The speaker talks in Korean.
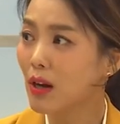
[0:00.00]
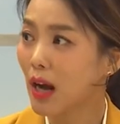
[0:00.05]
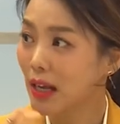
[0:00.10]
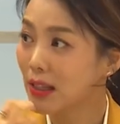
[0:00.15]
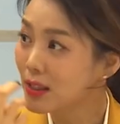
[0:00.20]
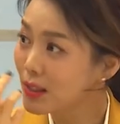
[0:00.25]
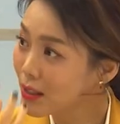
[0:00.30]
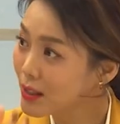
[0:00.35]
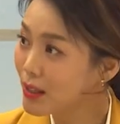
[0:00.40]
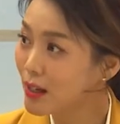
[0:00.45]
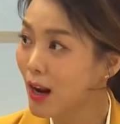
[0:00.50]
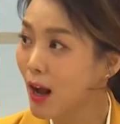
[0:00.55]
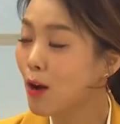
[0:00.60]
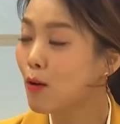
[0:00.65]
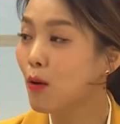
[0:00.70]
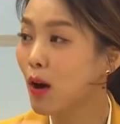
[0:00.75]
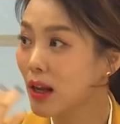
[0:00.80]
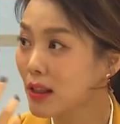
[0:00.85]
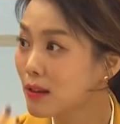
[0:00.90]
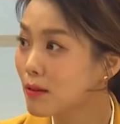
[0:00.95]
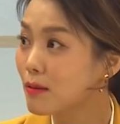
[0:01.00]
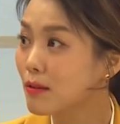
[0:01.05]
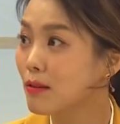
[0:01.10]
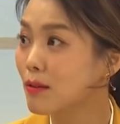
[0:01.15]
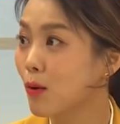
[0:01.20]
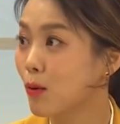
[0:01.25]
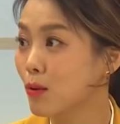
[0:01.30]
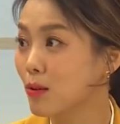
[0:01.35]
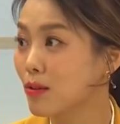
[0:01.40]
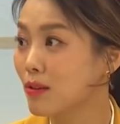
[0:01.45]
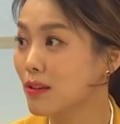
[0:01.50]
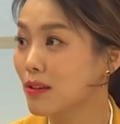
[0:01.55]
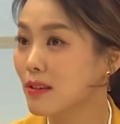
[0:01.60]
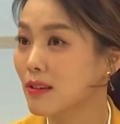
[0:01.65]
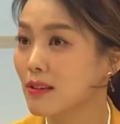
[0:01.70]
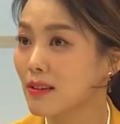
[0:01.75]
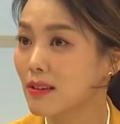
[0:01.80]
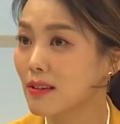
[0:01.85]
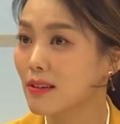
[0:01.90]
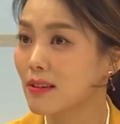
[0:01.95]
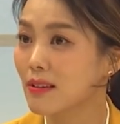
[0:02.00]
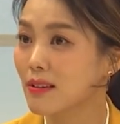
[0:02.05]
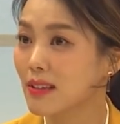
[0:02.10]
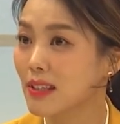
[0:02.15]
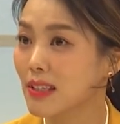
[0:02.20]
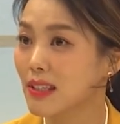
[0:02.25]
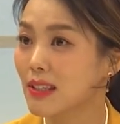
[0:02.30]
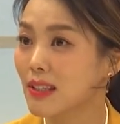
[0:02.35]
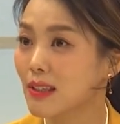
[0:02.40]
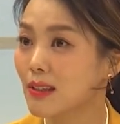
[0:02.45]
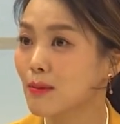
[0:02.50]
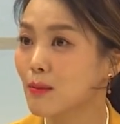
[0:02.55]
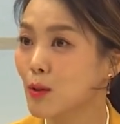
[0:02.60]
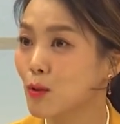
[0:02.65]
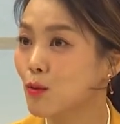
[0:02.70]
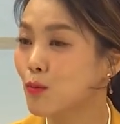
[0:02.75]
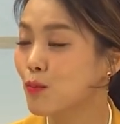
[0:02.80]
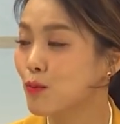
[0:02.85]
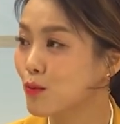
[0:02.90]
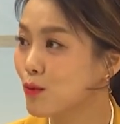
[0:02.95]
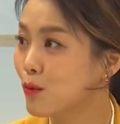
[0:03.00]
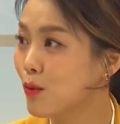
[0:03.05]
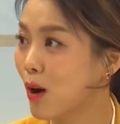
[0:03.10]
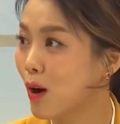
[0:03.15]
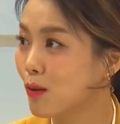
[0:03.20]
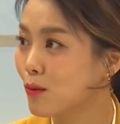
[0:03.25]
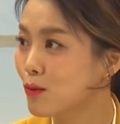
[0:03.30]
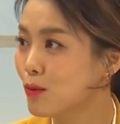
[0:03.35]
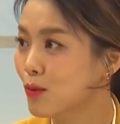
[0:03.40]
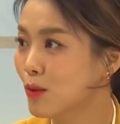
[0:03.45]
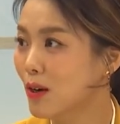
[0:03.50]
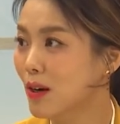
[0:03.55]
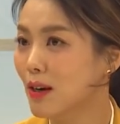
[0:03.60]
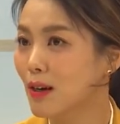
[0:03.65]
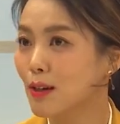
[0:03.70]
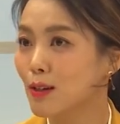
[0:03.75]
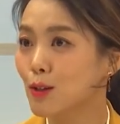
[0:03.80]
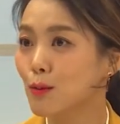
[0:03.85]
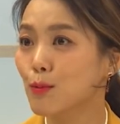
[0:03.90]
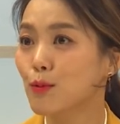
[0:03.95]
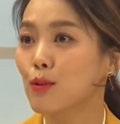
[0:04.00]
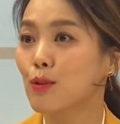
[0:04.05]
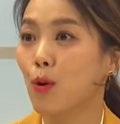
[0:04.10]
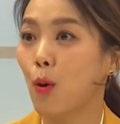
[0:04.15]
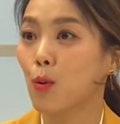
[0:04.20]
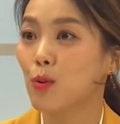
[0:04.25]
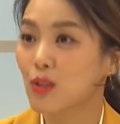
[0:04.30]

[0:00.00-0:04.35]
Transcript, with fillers: 간증을 하고 하는 것들이 있음에도 불구하고 그분들이 음.